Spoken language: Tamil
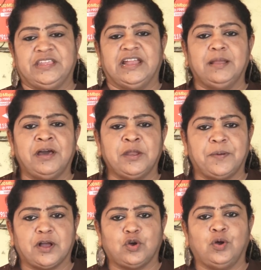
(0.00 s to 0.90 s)
என்ன மாதிரி
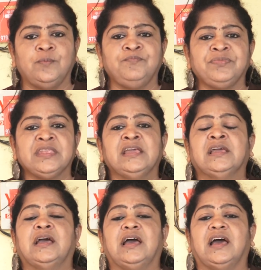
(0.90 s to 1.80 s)
பார்க்கும்
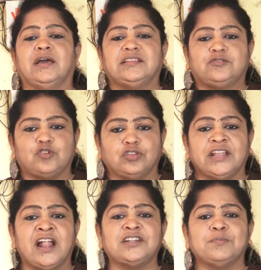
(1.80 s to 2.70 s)
சொந்த
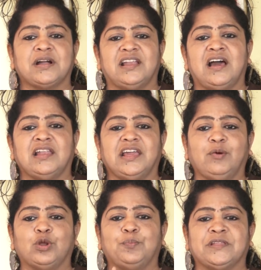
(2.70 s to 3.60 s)
நாட்டு மக்களாலே
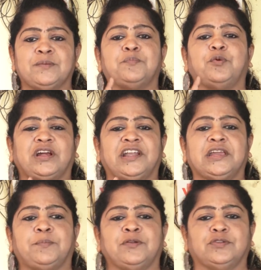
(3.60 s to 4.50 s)
ஒரு பிரதமர்
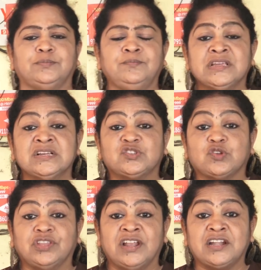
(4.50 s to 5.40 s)
புறக்கணிக்கப்படுவதும்
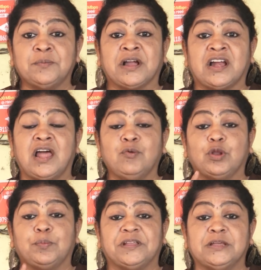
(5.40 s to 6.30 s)
சொந்த நாட்டு மக்களால்
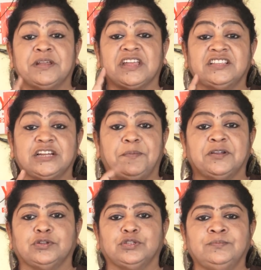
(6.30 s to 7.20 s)
ஒரு பிரதமர்
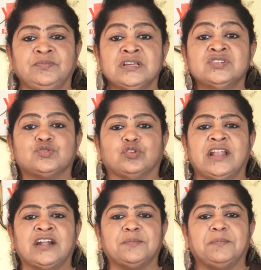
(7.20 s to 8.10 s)
எதிர்க்கப்படுவதும் சொந்த
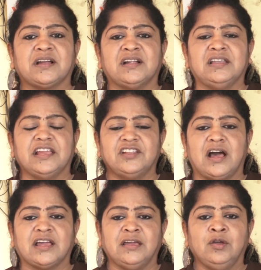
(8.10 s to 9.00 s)
நாட்டு மக்கள்
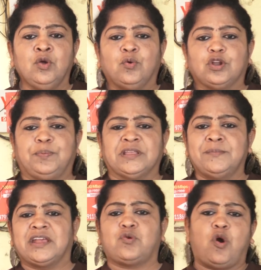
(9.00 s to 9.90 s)
எதிராக ஒரு
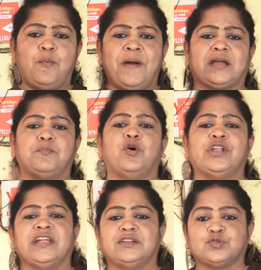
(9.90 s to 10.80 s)
பிரதமரை கோபேக்
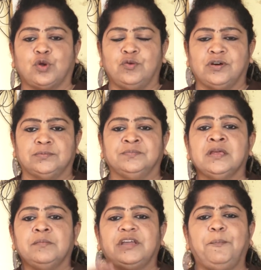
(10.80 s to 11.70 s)
மோடி என்று சொல்வதும்
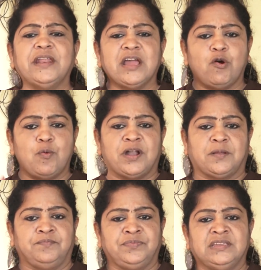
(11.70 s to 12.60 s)
மிகப்பெரிய
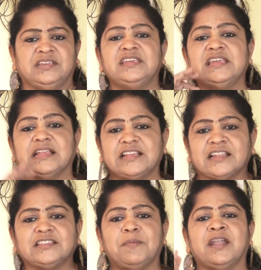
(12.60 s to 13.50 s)
அவமானம் இது
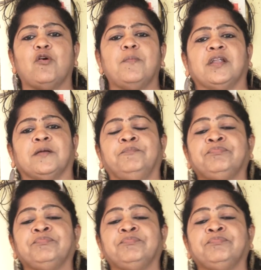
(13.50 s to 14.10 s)
யதார்த்தமான அவமானம்